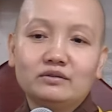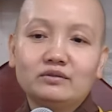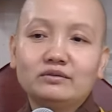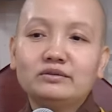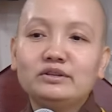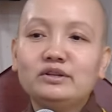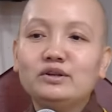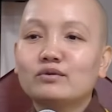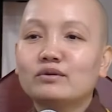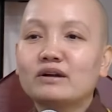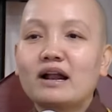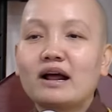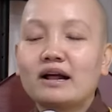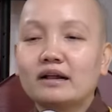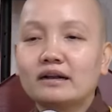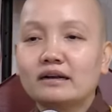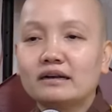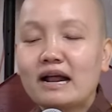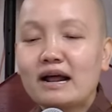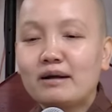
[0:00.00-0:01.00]
nhiều ràng,
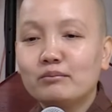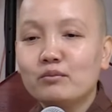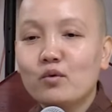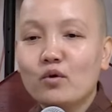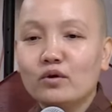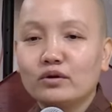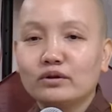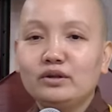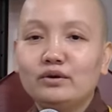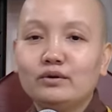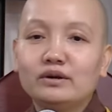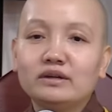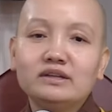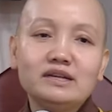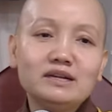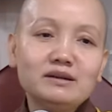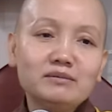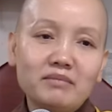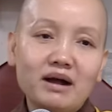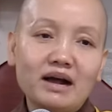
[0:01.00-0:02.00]
ràng buộc, nhiều cái
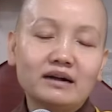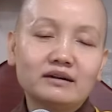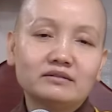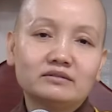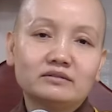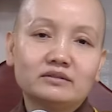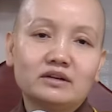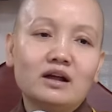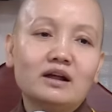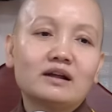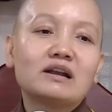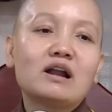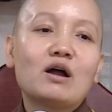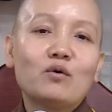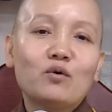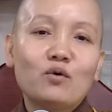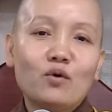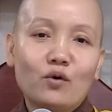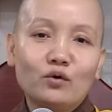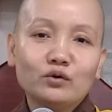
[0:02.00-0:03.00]
dính mắc,
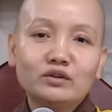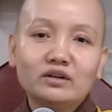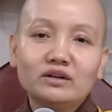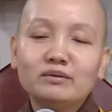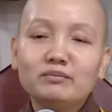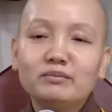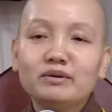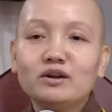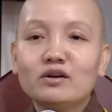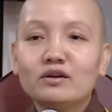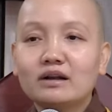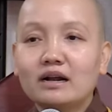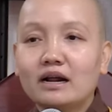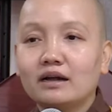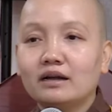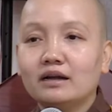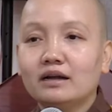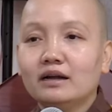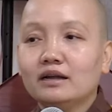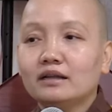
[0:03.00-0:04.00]
đau khổ, cho nên mới nói
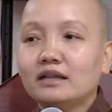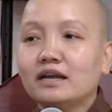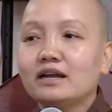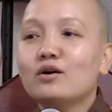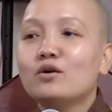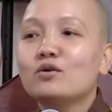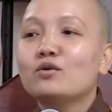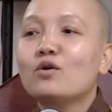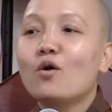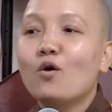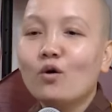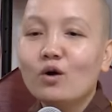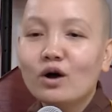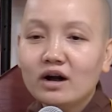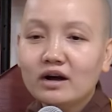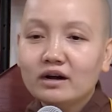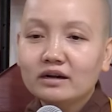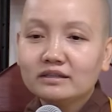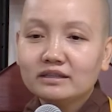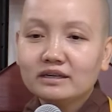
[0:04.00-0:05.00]
rằng thấy còn khổ
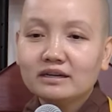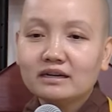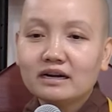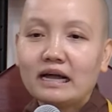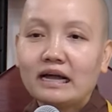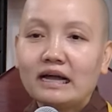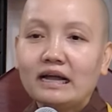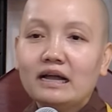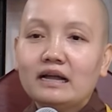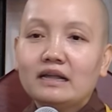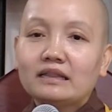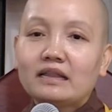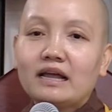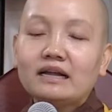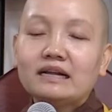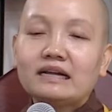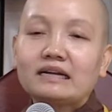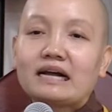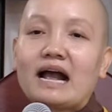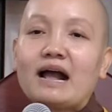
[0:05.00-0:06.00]
hơn. Tức là
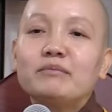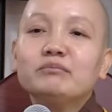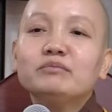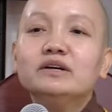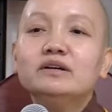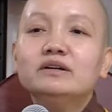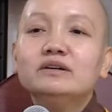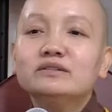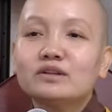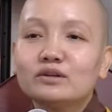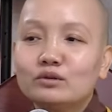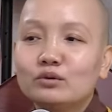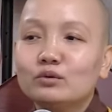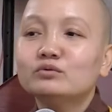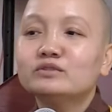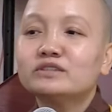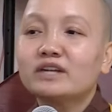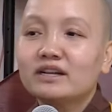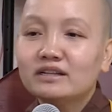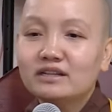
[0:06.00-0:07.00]
thấy cảm thương cho
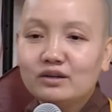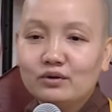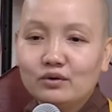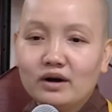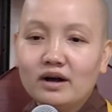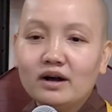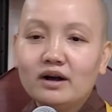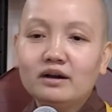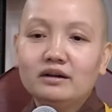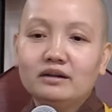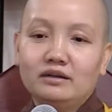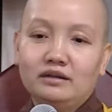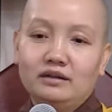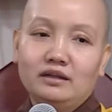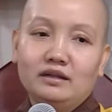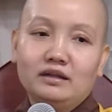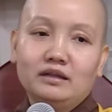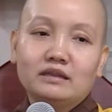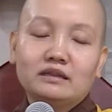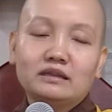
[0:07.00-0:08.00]
chúng sanh nhiều hơn.
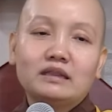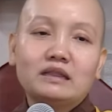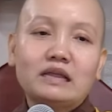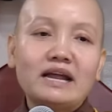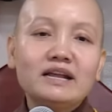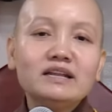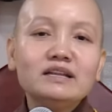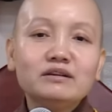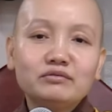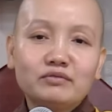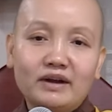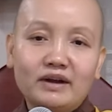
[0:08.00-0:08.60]
Thấy như